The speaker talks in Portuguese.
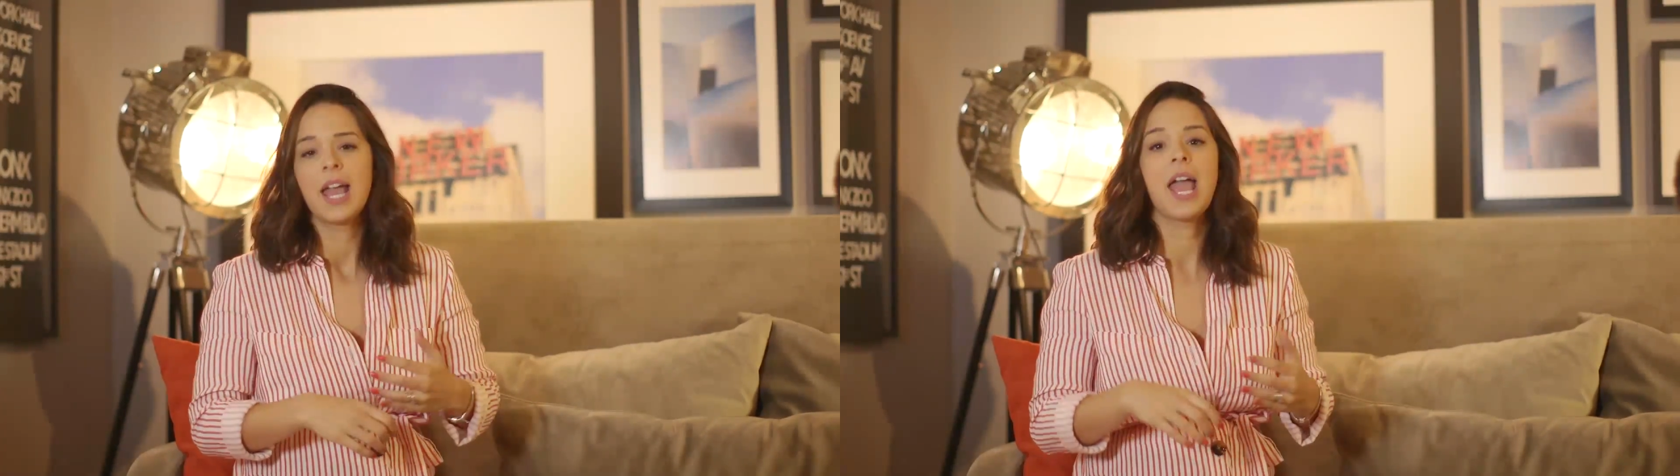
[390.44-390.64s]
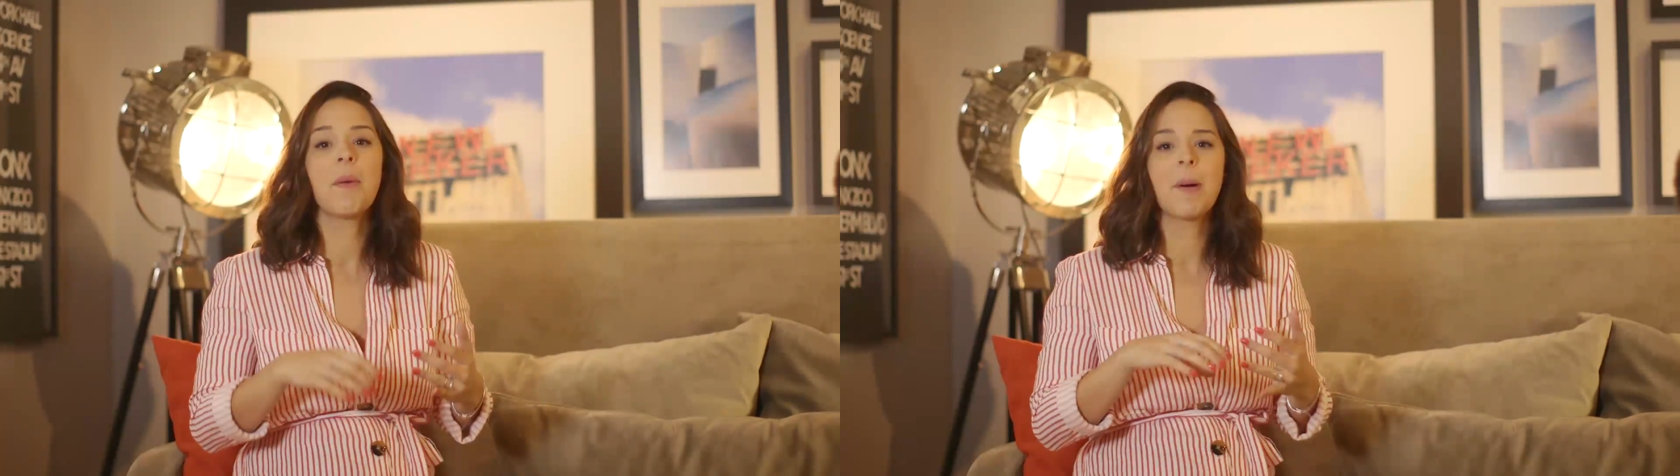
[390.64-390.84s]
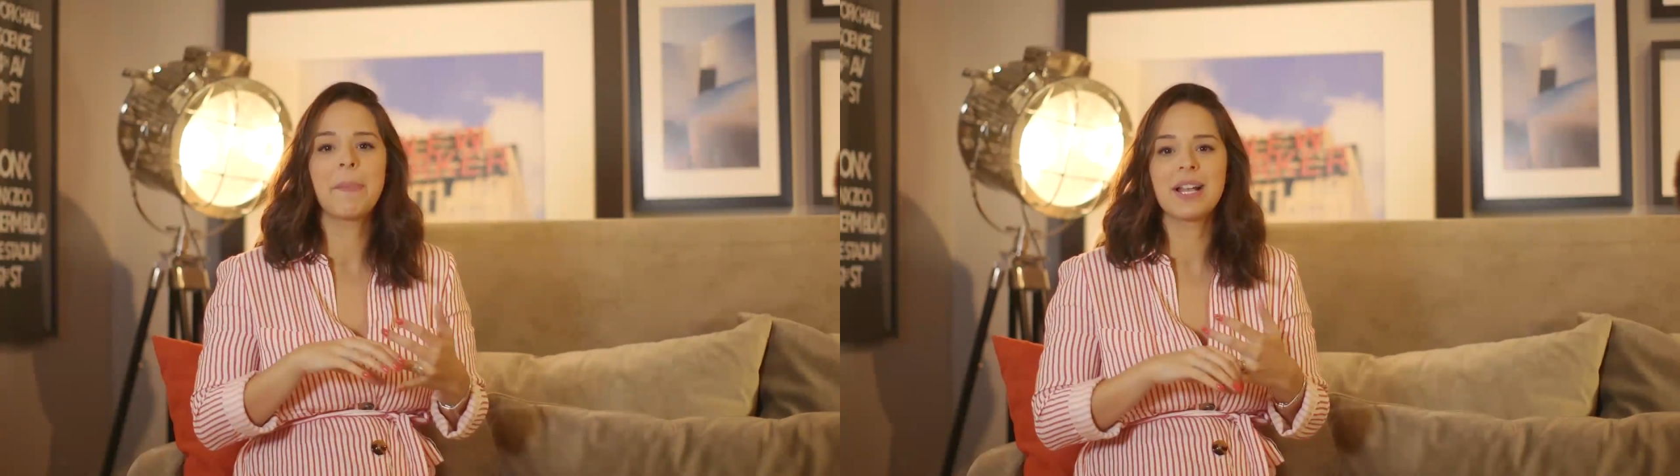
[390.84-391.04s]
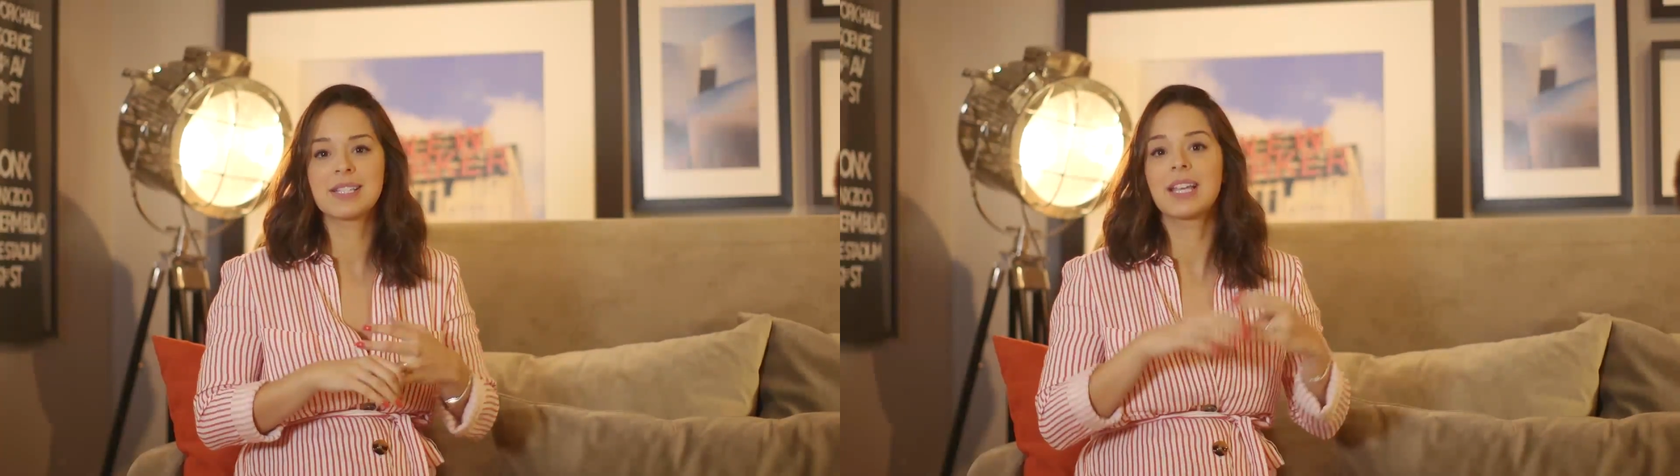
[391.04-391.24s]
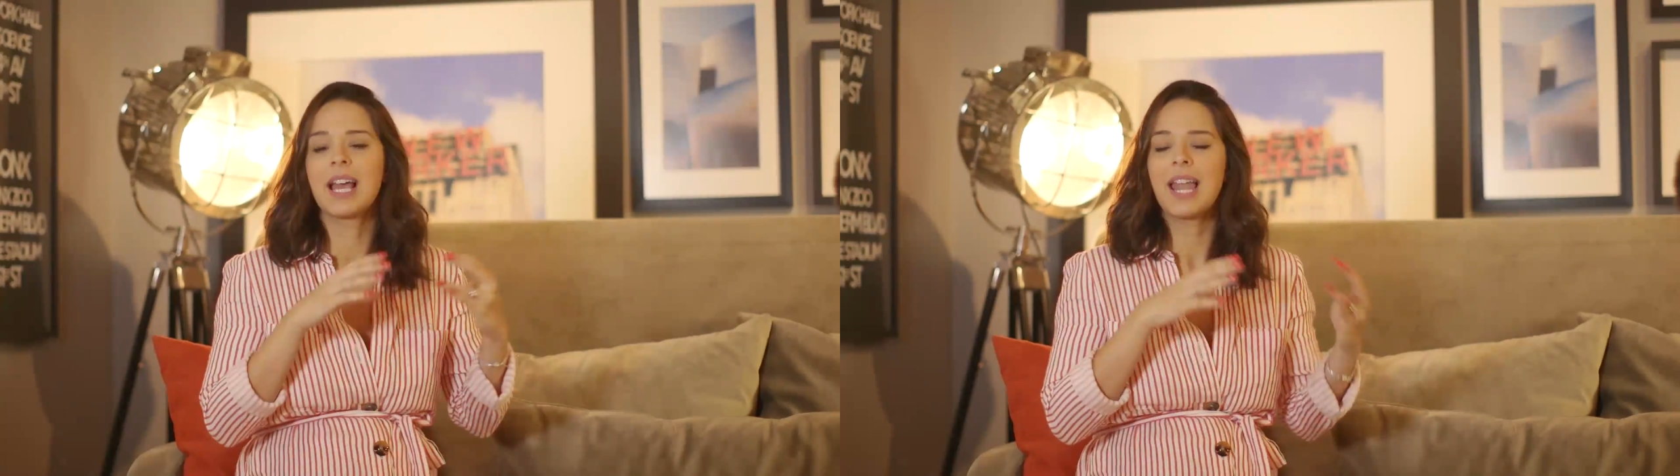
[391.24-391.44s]
é uma
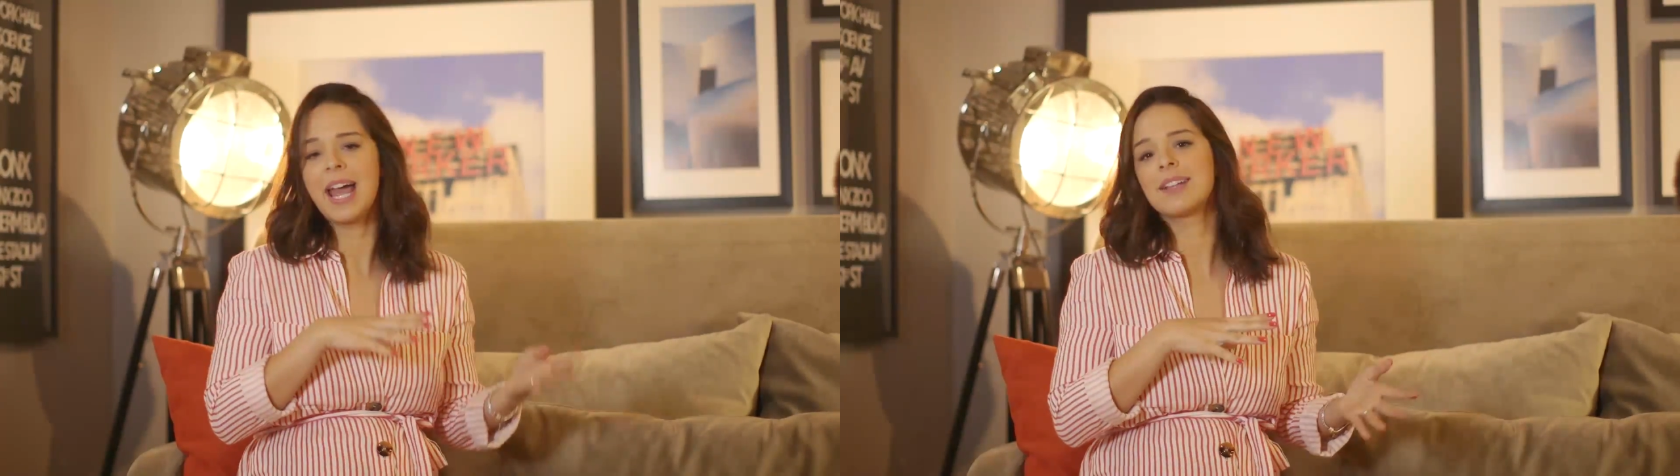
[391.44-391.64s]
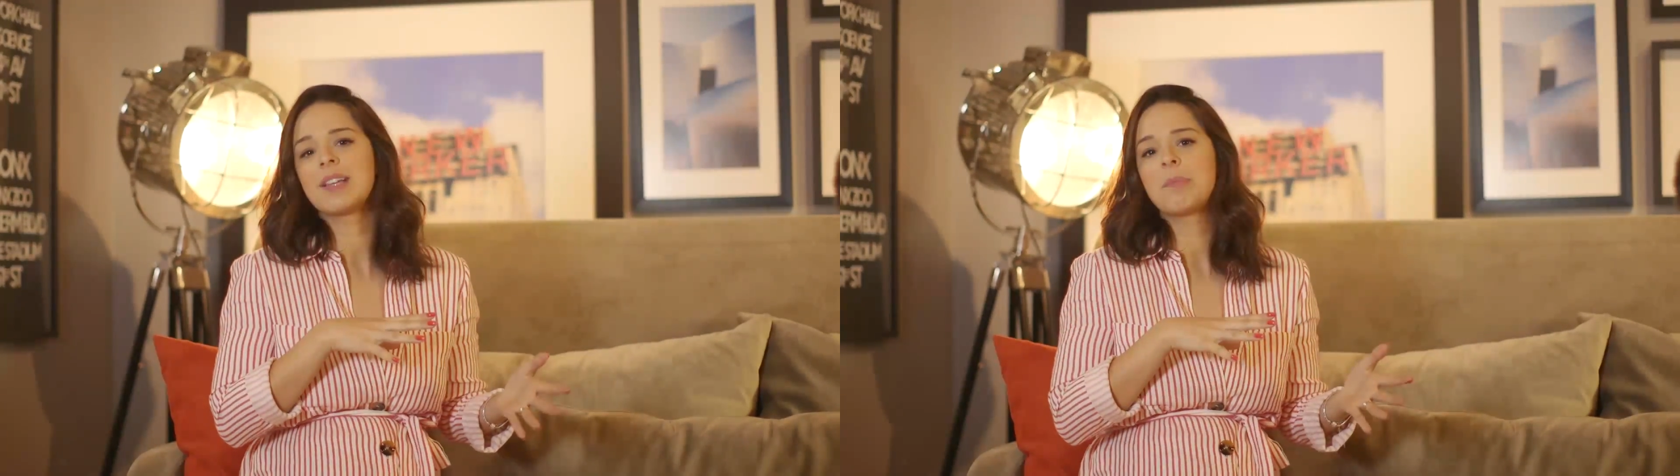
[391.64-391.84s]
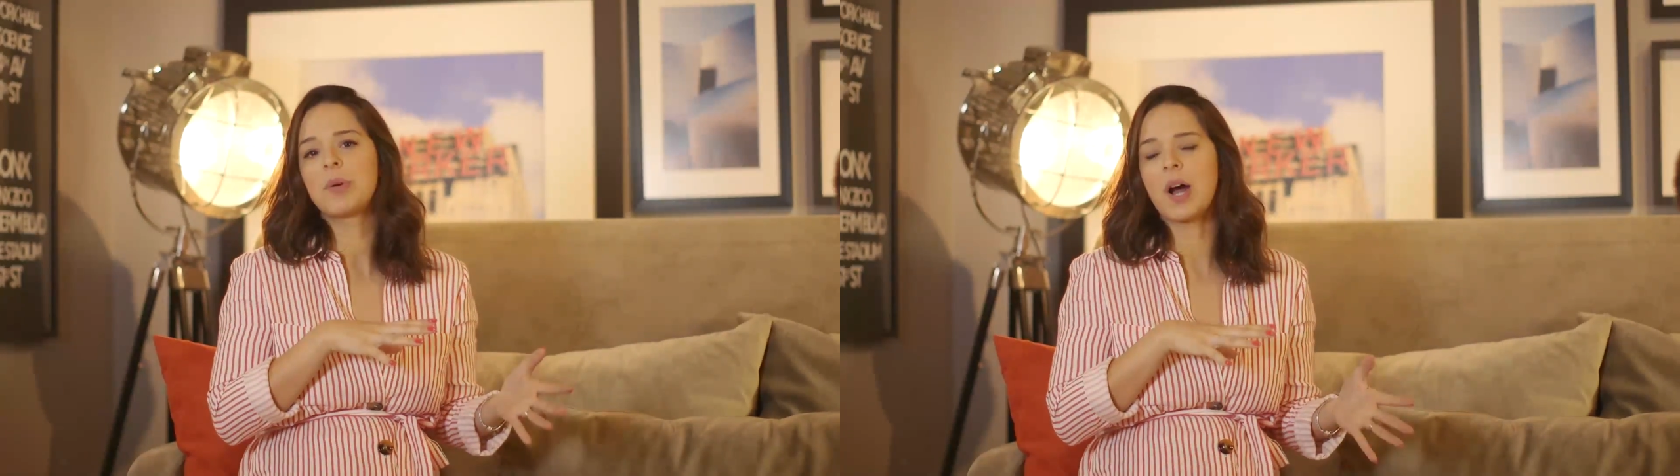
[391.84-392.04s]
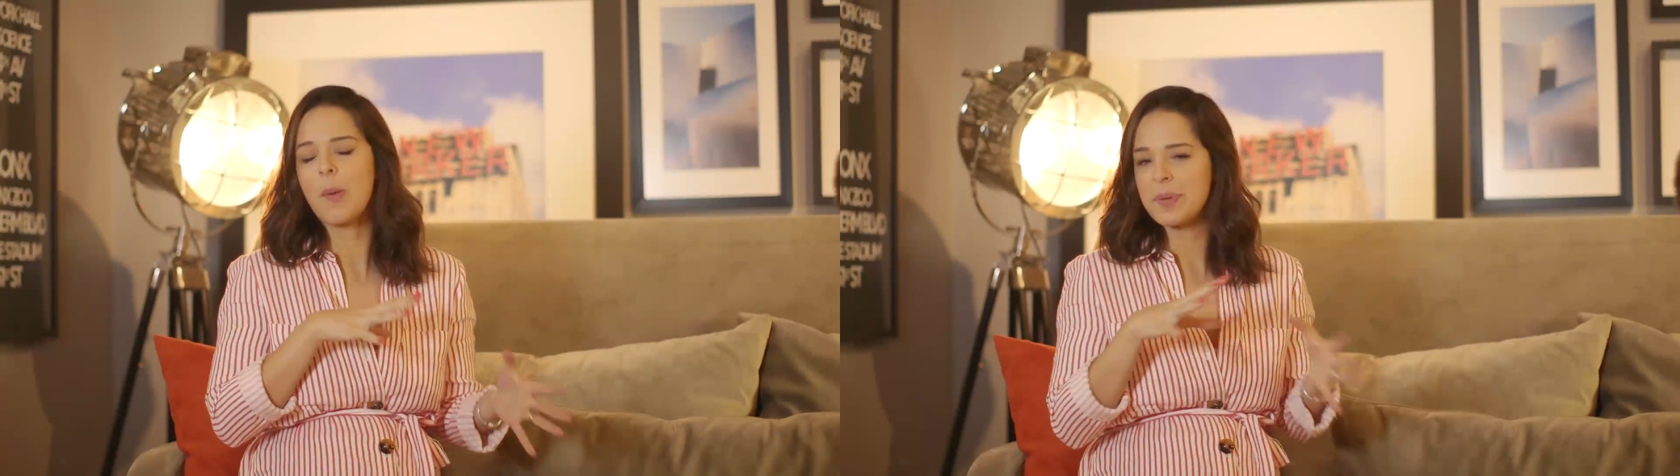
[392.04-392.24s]
peça que ela é atemporal,